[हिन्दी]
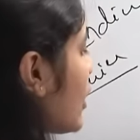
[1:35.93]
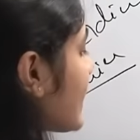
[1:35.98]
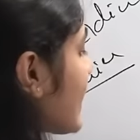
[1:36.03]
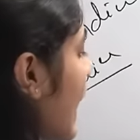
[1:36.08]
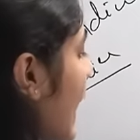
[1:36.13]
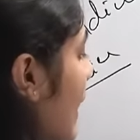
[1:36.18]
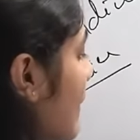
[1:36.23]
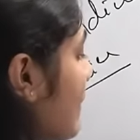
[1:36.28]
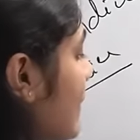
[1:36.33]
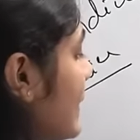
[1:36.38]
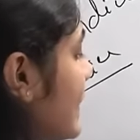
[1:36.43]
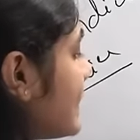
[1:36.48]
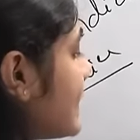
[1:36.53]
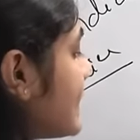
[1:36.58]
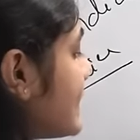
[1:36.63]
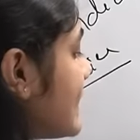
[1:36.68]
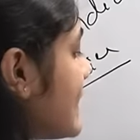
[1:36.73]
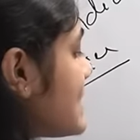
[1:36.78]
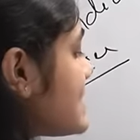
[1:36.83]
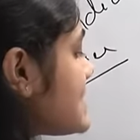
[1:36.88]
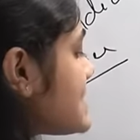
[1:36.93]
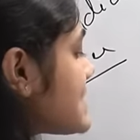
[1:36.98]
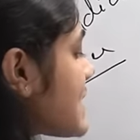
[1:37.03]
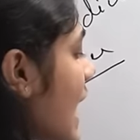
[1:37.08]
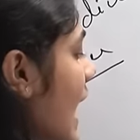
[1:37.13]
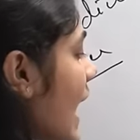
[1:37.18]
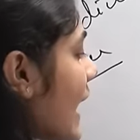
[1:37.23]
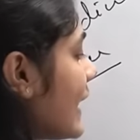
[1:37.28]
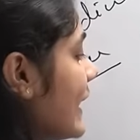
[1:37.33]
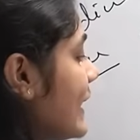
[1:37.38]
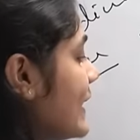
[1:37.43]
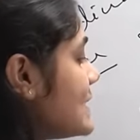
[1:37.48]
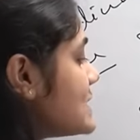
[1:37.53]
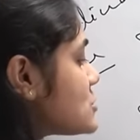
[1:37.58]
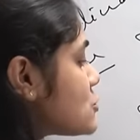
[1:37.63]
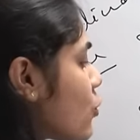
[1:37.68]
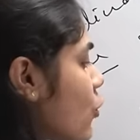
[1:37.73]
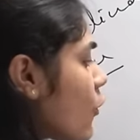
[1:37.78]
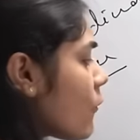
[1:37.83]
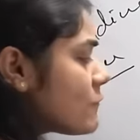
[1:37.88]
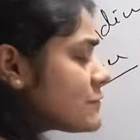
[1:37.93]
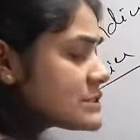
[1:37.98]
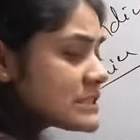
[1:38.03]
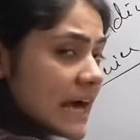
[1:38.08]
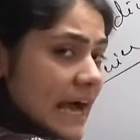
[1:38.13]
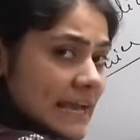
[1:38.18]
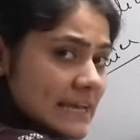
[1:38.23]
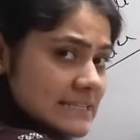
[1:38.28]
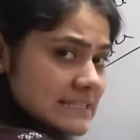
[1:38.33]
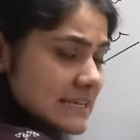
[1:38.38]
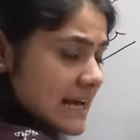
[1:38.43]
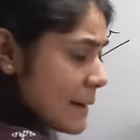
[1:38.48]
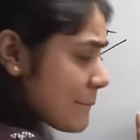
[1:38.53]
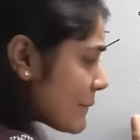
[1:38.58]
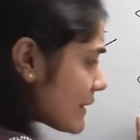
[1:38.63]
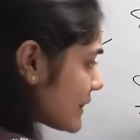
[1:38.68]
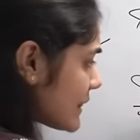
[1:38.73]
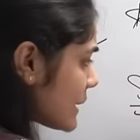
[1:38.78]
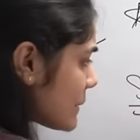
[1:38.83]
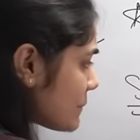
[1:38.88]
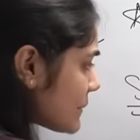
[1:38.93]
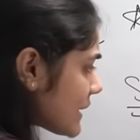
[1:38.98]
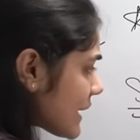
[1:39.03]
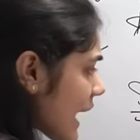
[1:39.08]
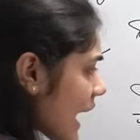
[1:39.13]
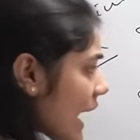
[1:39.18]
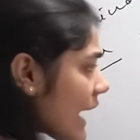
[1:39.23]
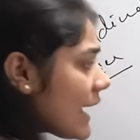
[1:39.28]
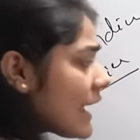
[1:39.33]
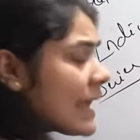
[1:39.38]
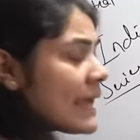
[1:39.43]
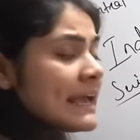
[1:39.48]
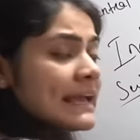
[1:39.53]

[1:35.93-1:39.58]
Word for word: और यहाँ पे लिख देते हैं साइज ऑफ साइज का मतलब क्या है